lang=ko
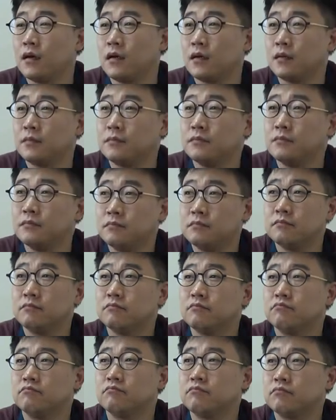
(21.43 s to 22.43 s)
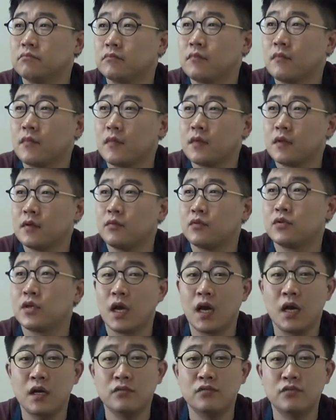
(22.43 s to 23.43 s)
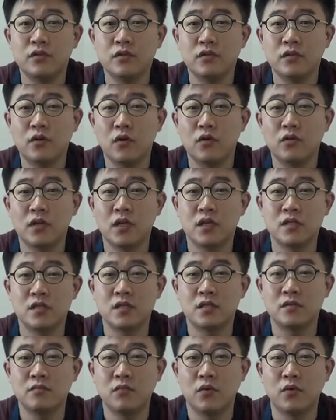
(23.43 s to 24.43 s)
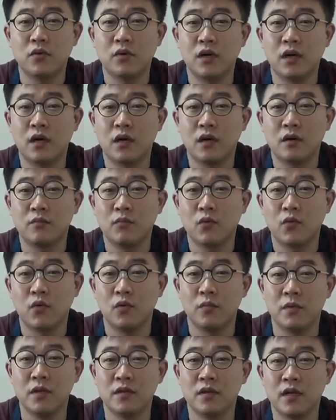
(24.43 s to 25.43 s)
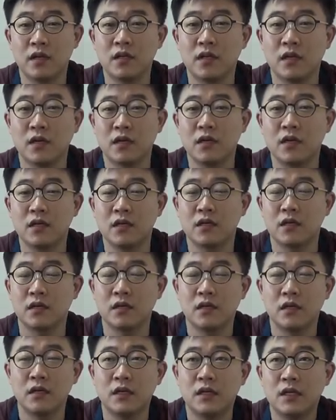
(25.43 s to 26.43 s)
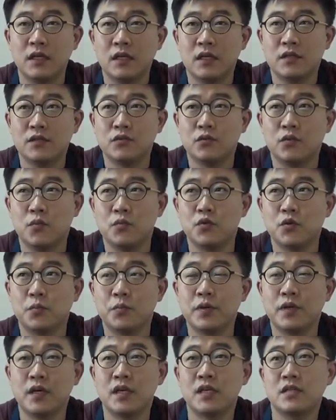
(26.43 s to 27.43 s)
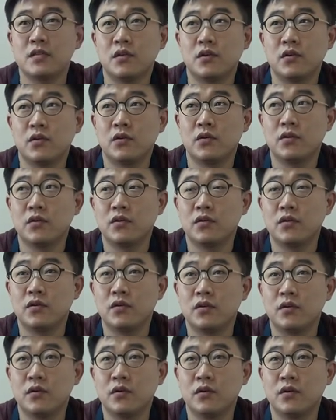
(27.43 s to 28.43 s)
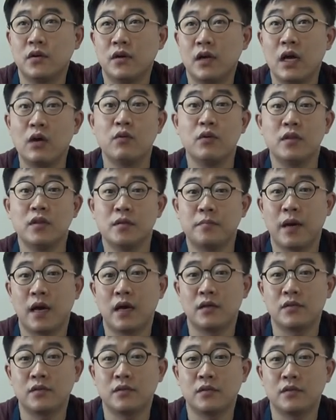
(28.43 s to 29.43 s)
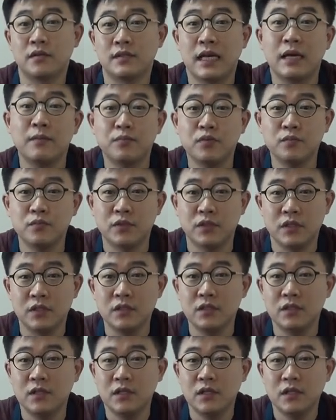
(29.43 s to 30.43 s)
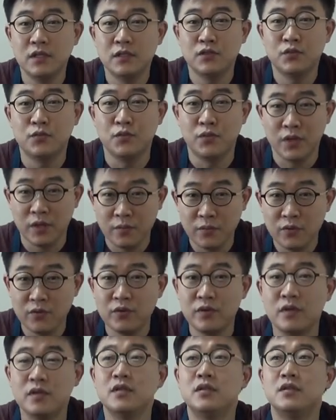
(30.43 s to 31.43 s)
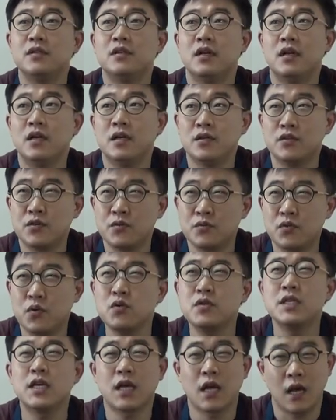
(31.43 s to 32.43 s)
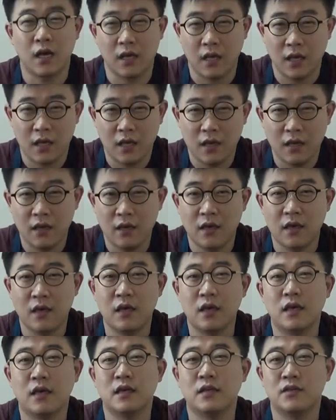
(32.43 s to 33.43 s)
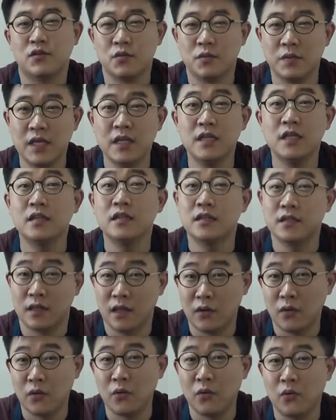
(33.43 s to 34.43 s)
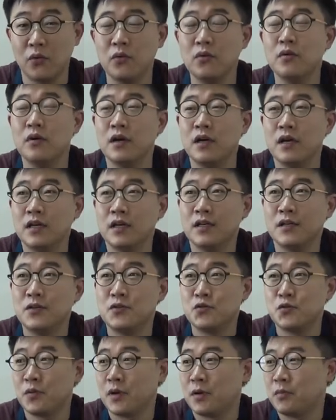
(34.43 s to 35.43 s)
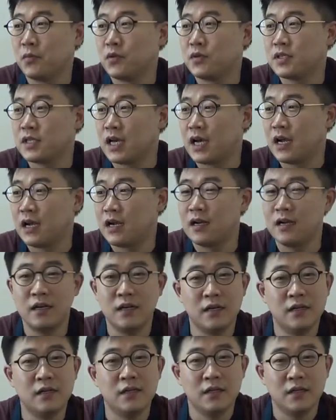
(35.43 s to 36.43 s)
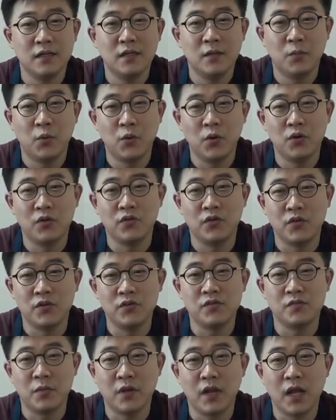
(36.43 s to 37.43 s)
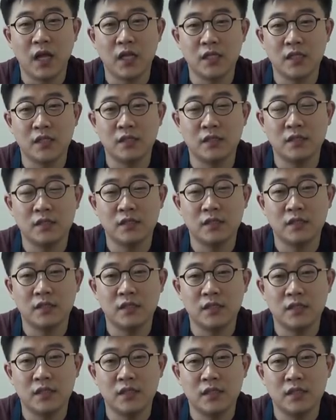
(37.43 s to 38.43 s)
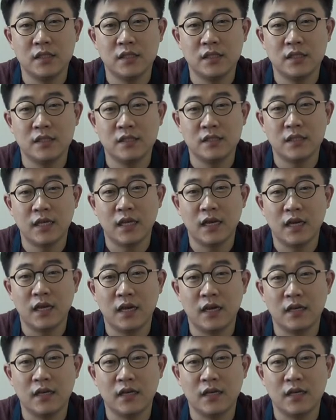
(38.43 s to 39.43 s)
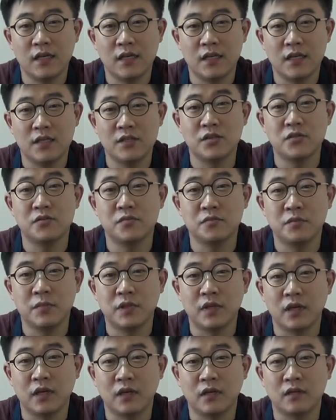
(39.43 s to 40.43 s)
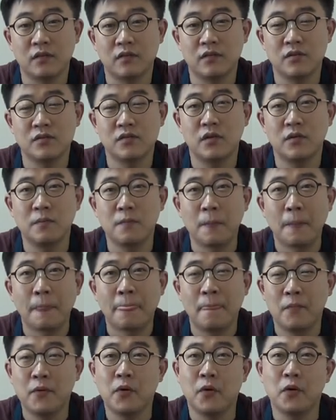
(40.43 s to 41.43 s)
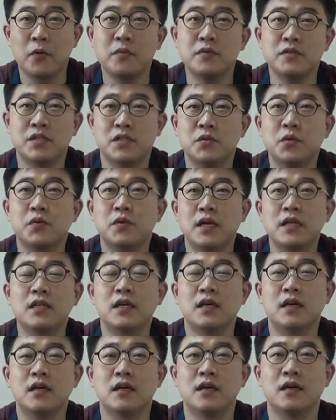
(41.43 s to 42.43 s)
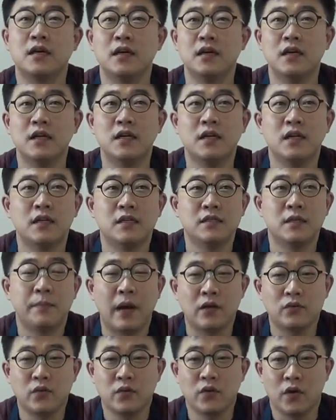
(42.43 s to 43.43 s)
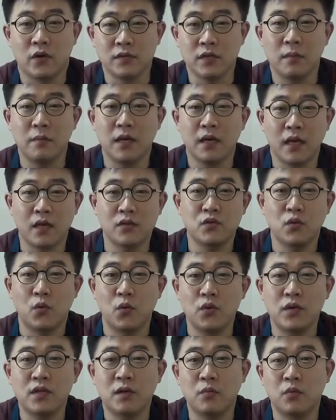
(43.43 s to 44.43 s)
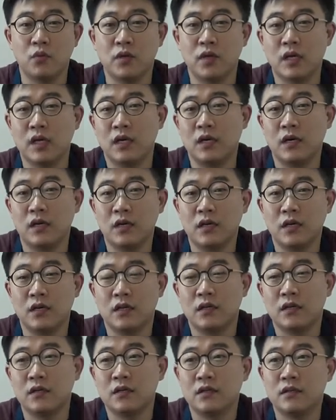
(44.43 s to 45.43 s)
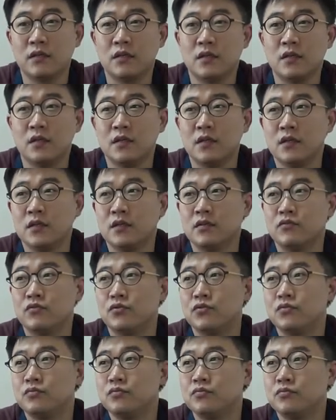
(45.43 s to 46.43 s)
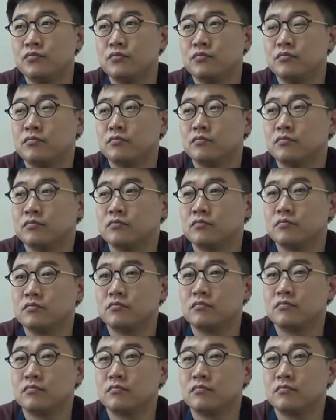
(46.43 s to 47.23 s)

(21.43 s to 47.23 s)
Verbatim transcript: 음, 뭐 제가 할 수 있는 컨텐츠는 뭘까 뭐 고민을 하다가 좀 홈쇼핑에서 하고 있는 방, 상품들 좀 리뷰를 좀 솔직하게 예, 좀 있는 그대로 좀 한번 잘 보여드렸으면 하는 생각이 있었습니다. 그래서 뭐 여러 번 시도를 하다가 방송 영상만 계속 올리다 보니까 좀,